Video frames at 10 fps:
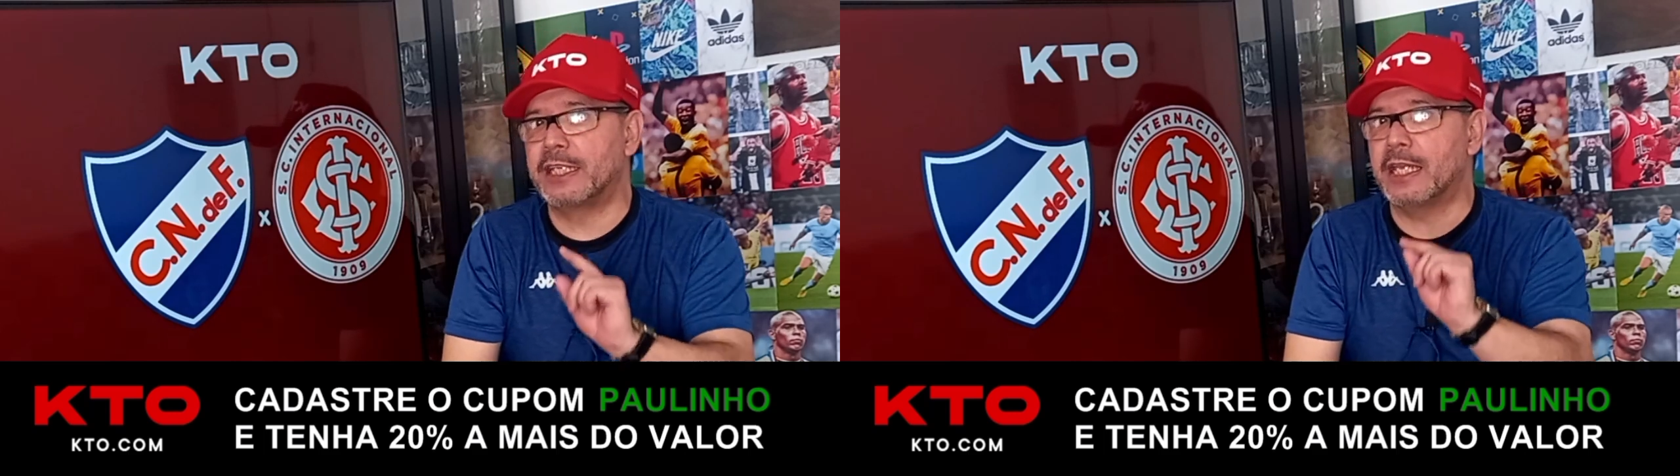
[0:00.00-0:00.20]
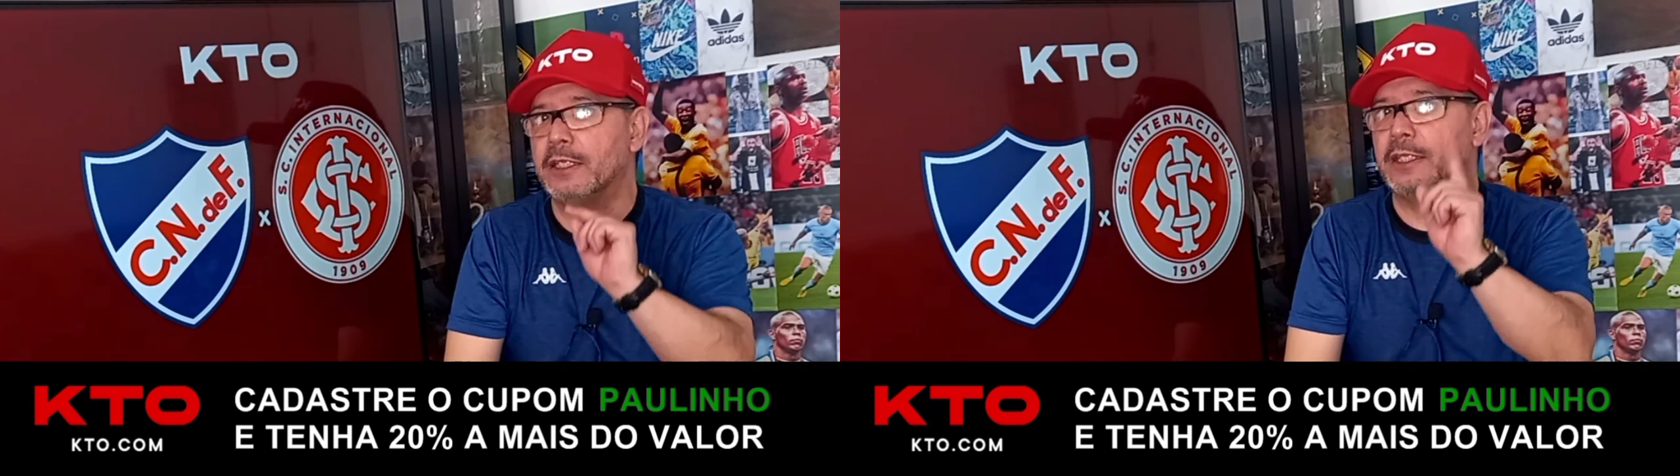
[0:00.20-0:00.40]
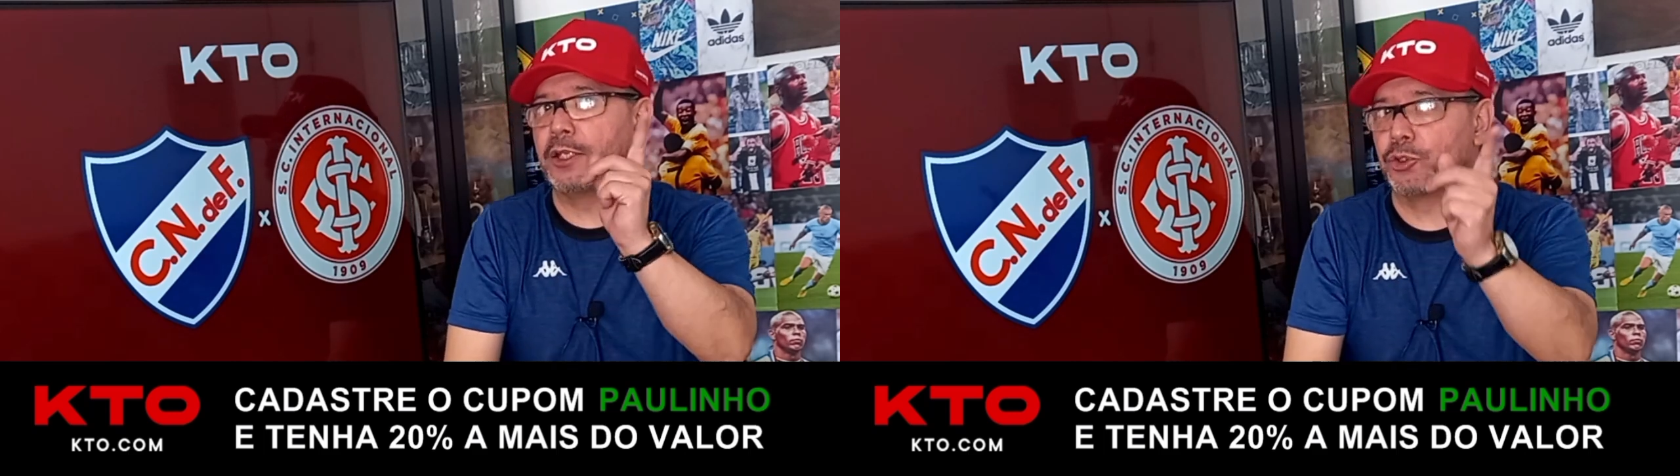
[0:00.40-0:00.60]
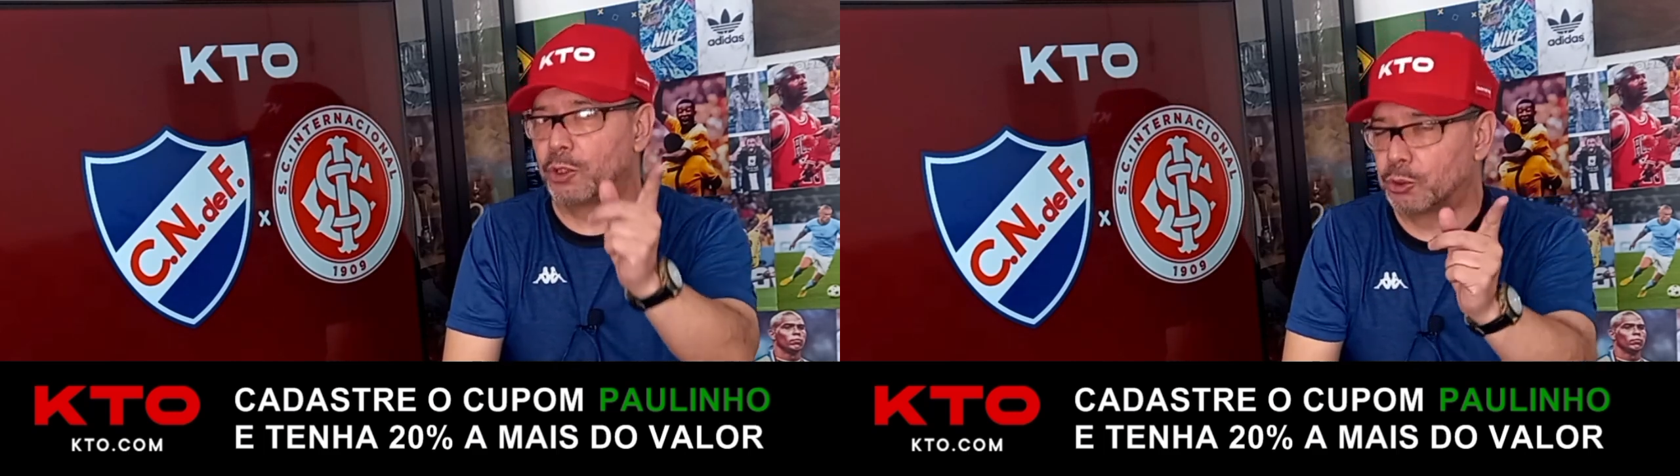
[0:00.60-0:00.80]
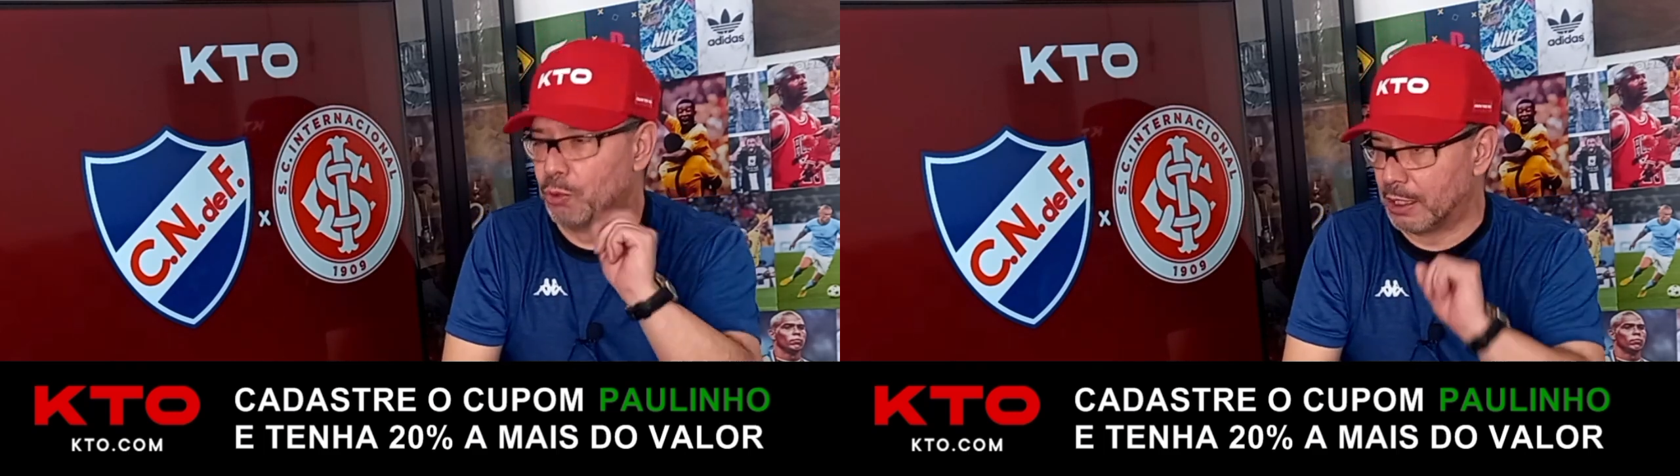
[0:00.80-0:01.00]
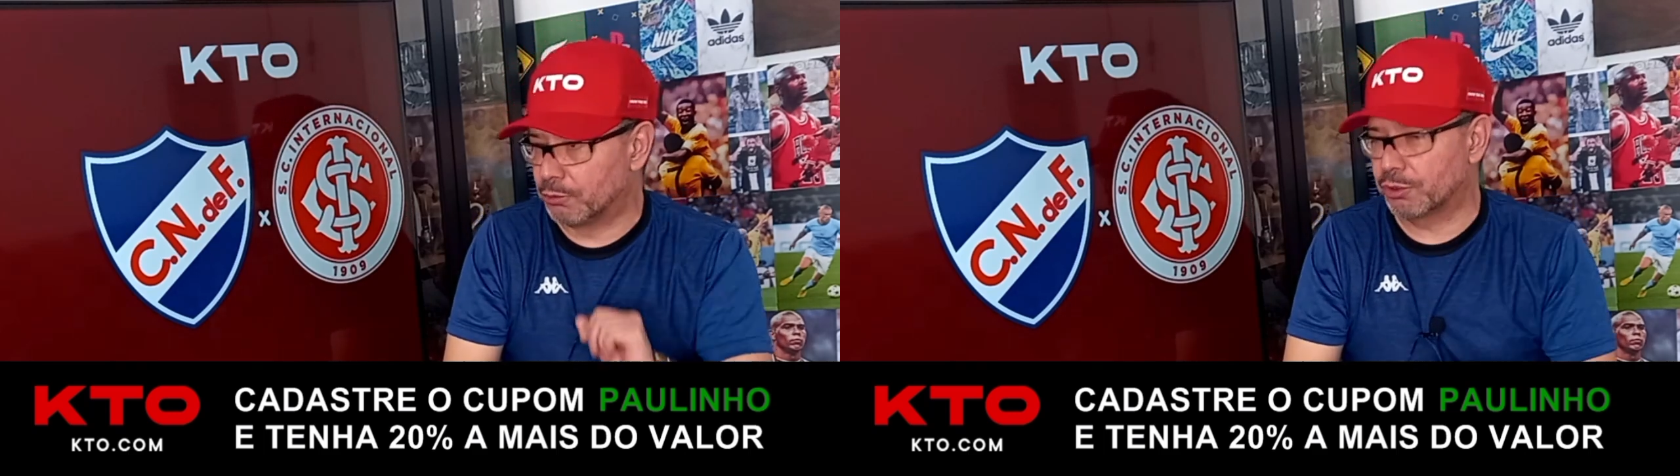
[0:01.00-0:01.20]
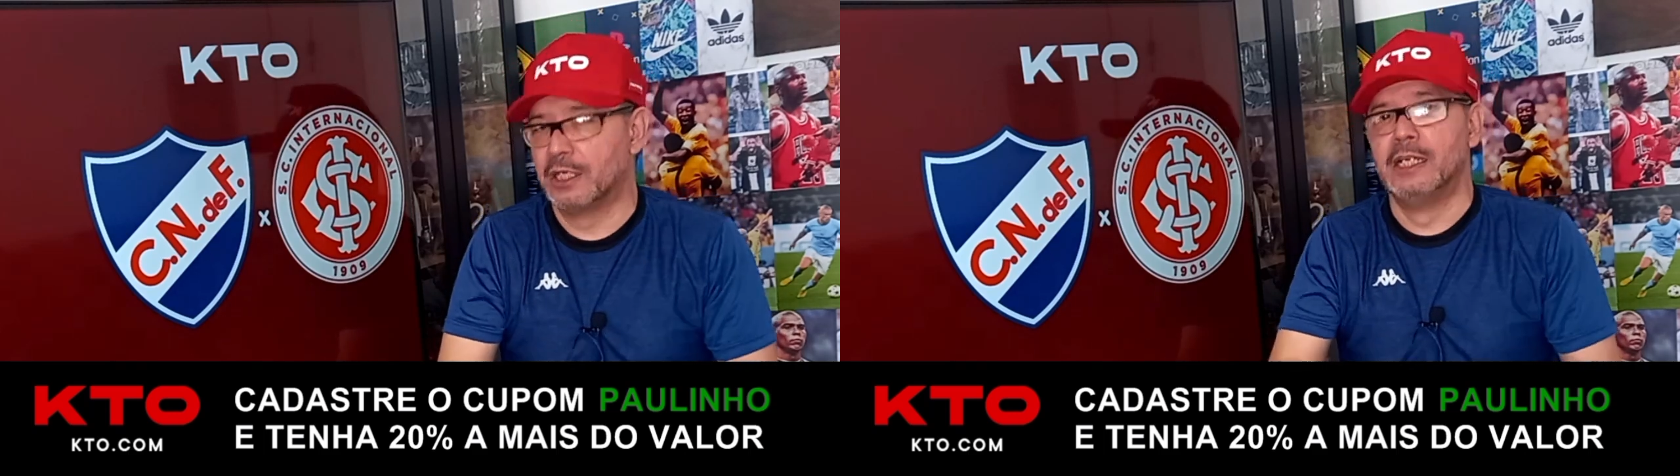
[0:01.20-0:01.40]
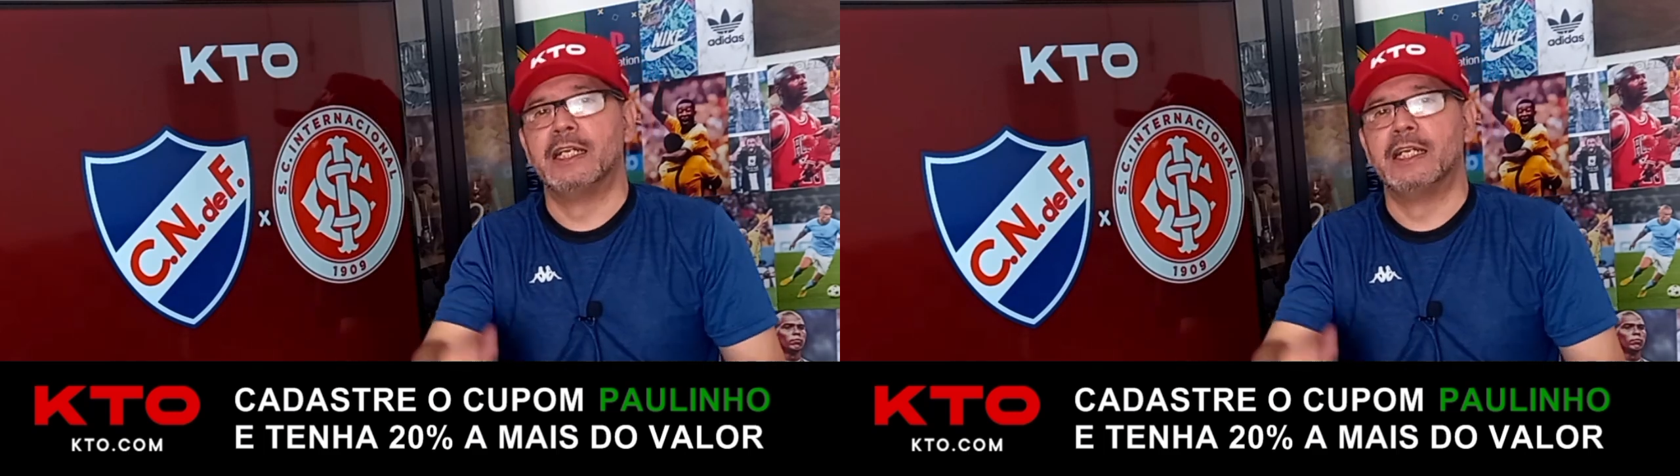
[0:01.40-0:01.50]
de 18 anos.